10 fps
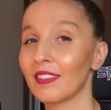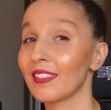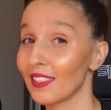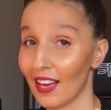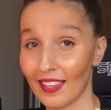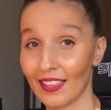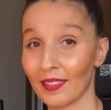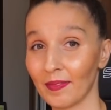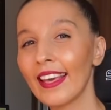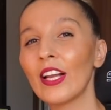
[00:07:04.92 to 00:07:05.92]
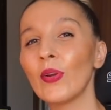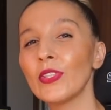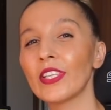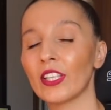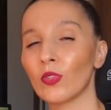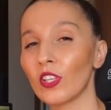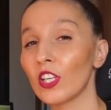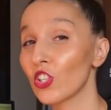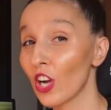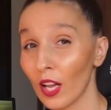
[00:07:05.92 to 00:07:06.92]
дизайнера. И люди,
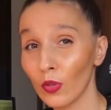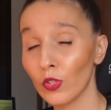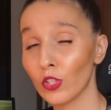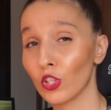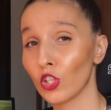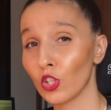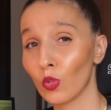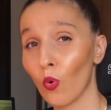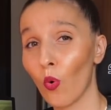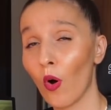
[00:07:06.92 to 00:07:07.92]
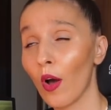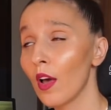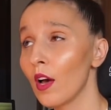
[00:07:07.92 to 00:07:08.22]
которые жалуются, что